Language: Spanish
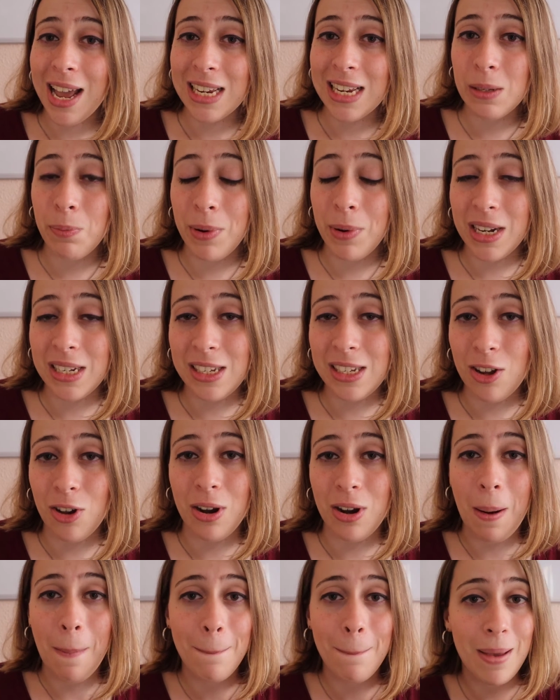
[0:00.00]
la
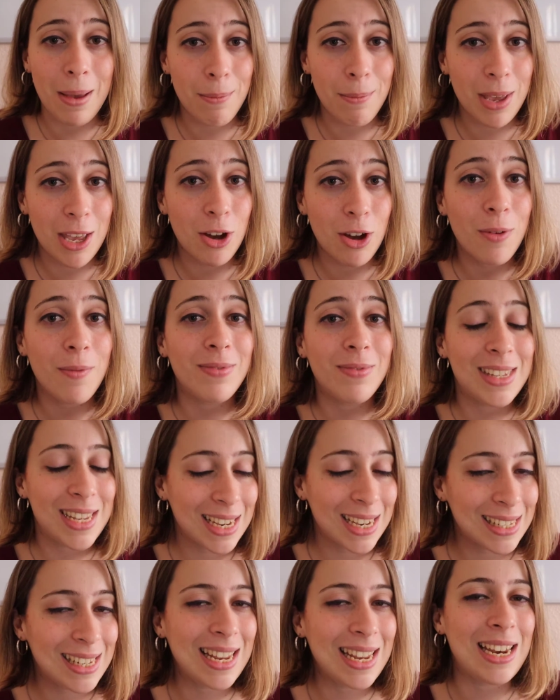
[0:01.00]
expresión memeo
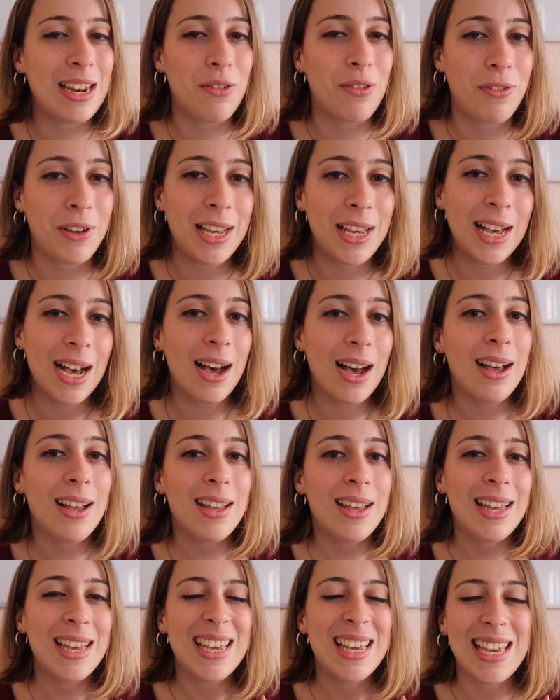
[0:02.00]
ya significa
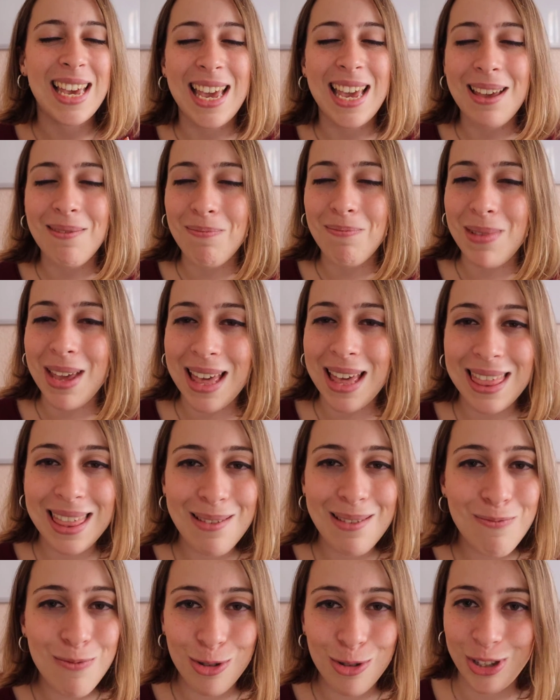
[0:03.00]
que me
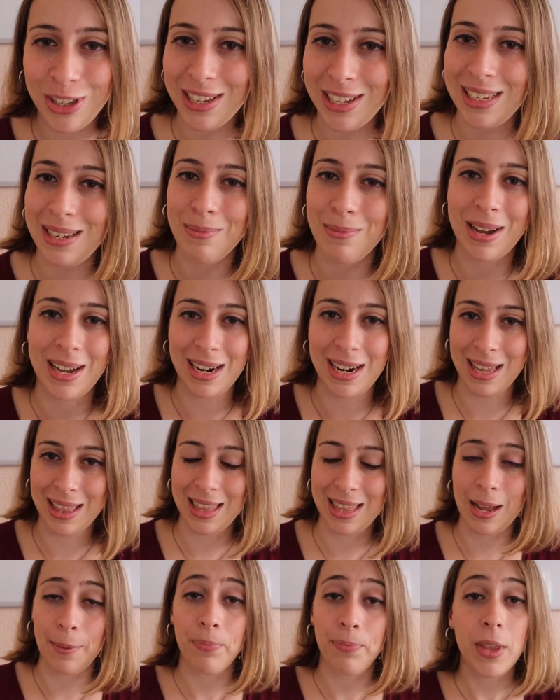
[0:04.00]
hace muchísima
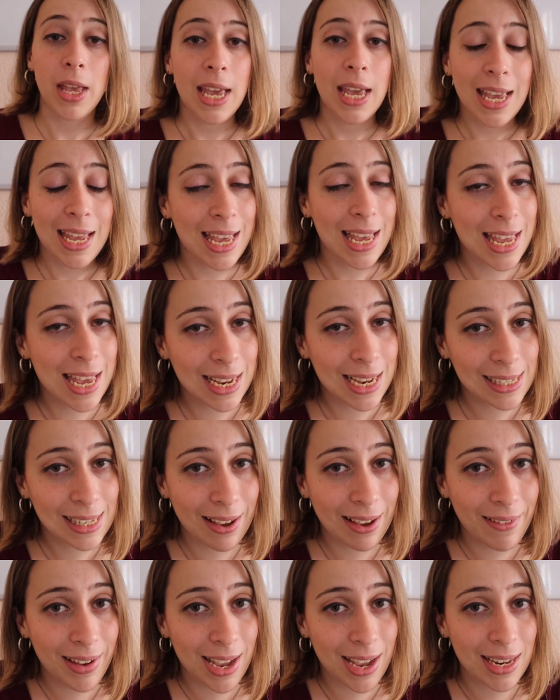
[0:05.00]
gracia. Y ya
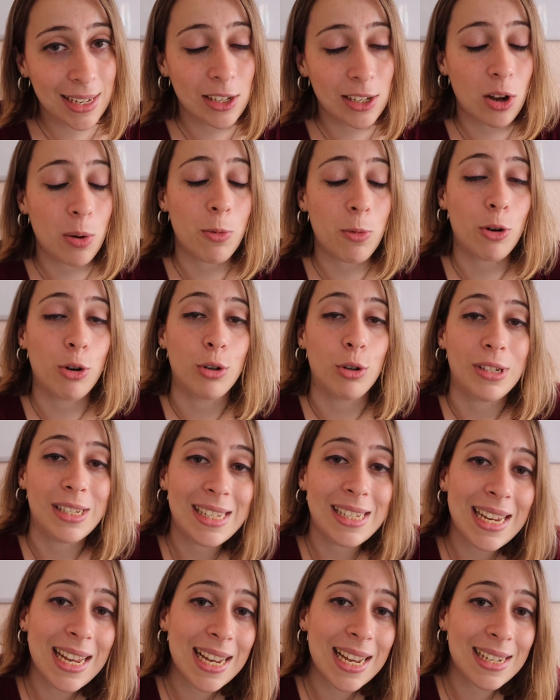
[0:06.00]
sabéis, como
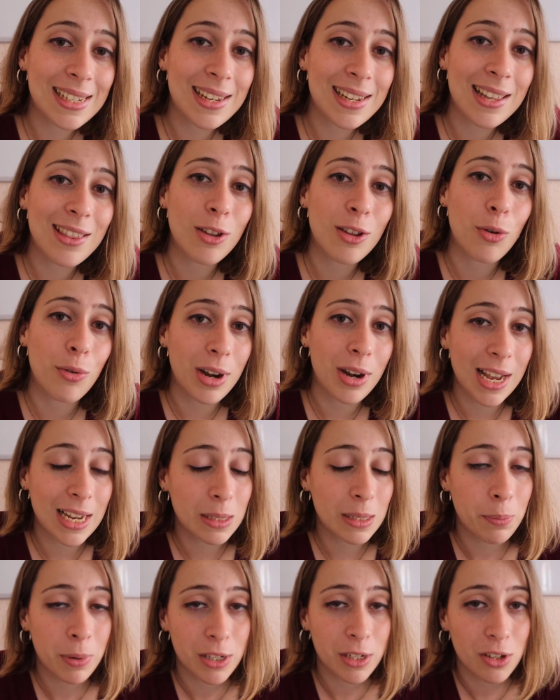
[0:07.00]
sigue siendo una
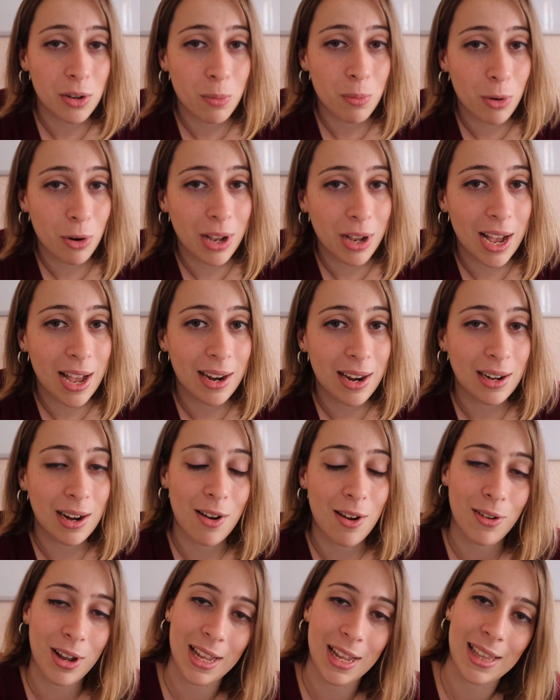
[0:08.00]
expresión vulgar,
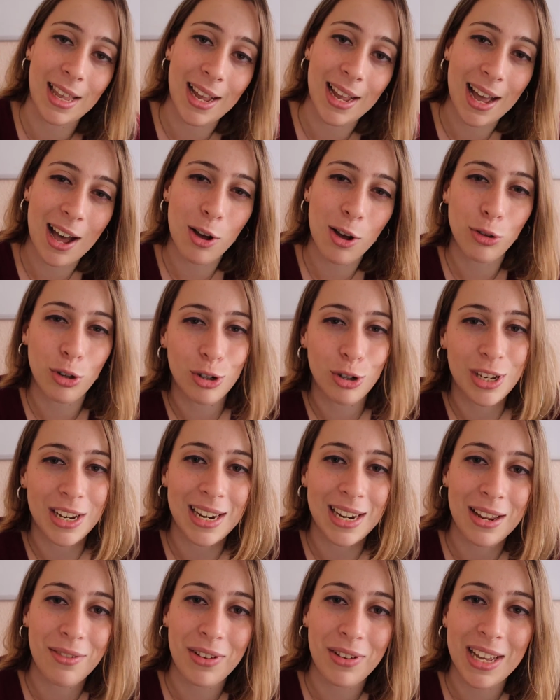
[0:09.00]
aunque tenga otro
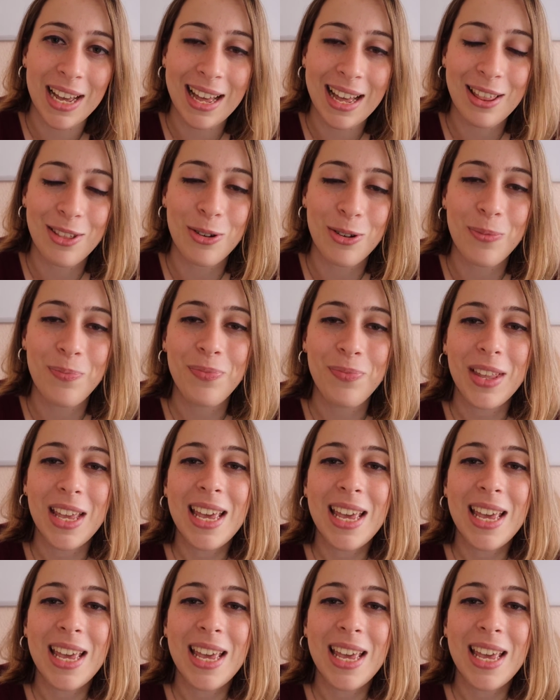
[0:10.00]
significado,